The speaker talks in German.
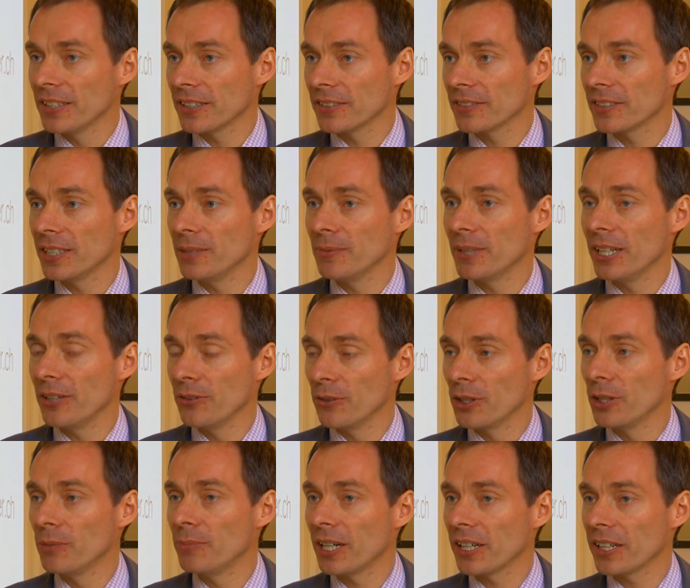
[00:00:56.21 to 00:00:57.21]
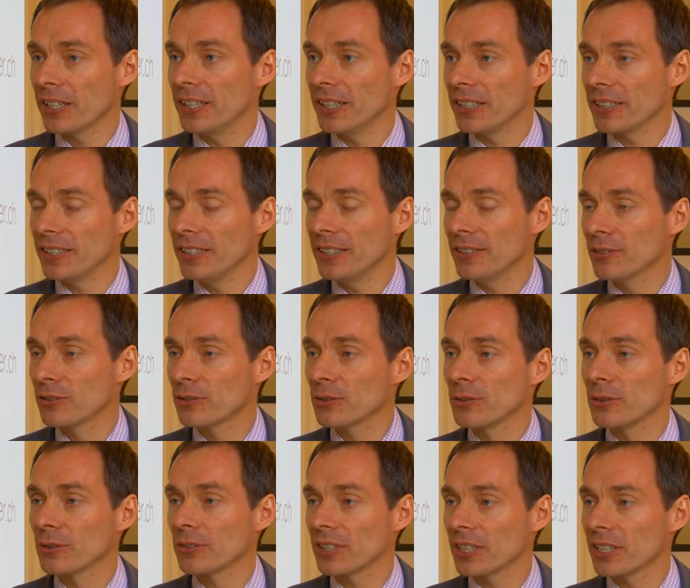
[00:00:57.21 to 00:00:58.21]
Das Thema erneuerbare Energien
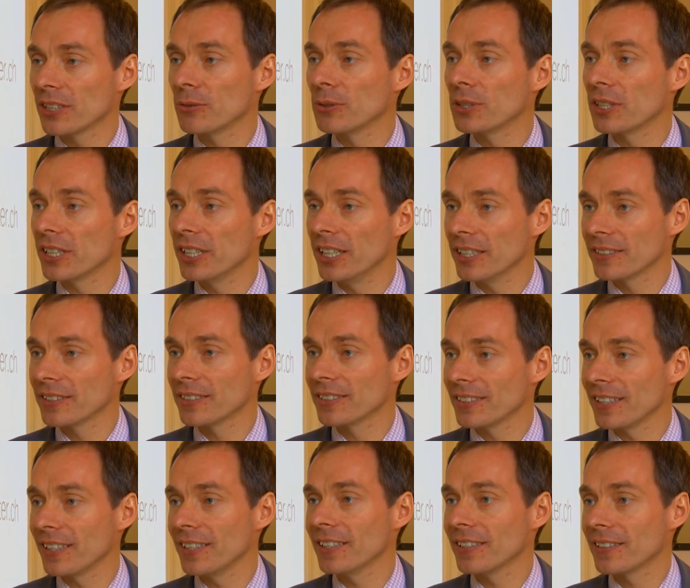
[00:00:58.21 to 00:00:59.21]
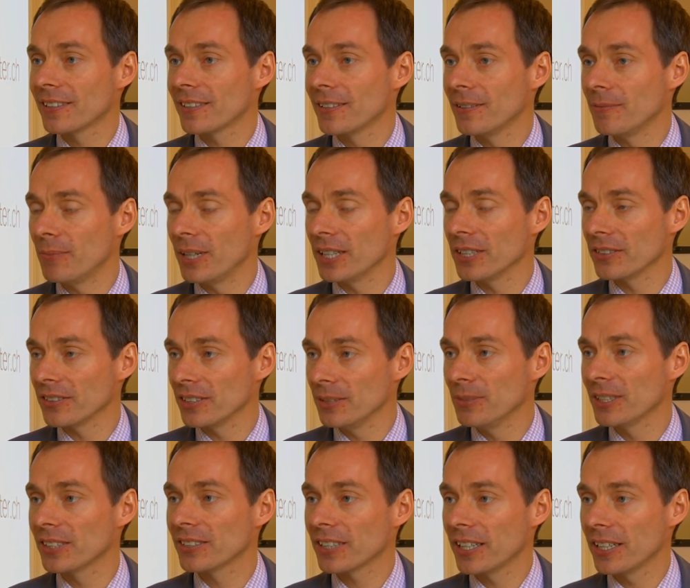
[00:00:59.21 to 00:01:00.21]
zog sich durch die ganze Zeit meiner
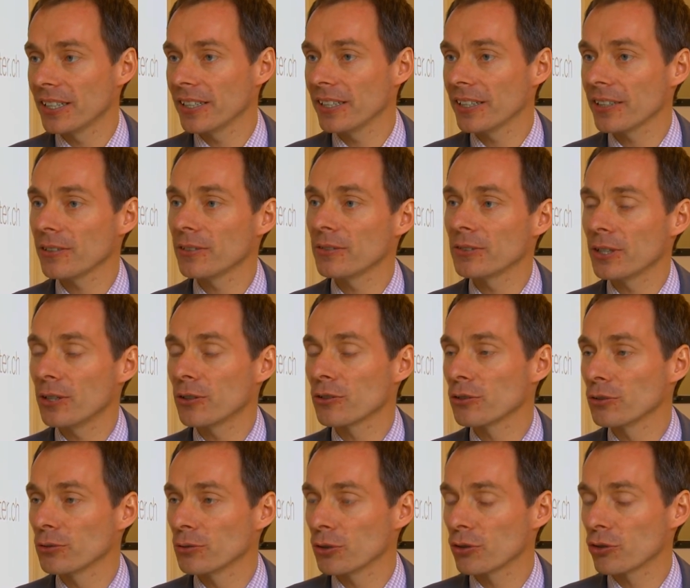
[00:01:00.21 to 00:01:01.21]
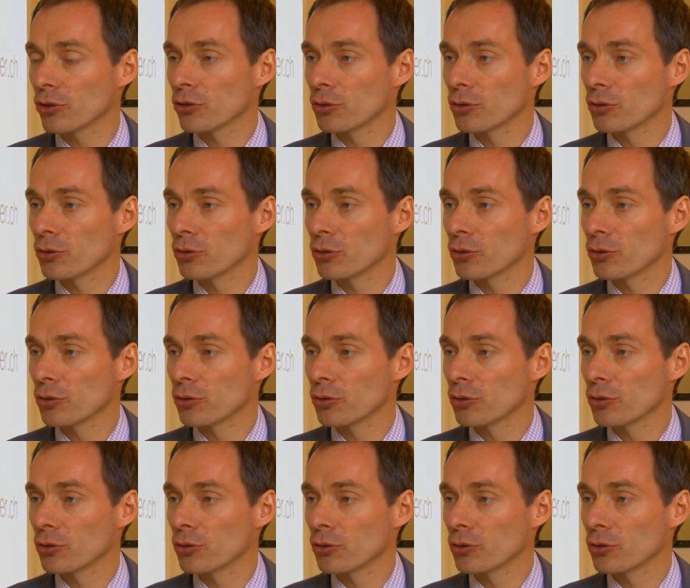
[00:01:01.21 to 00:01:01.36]
Siemens-Karriere und auch schon durchs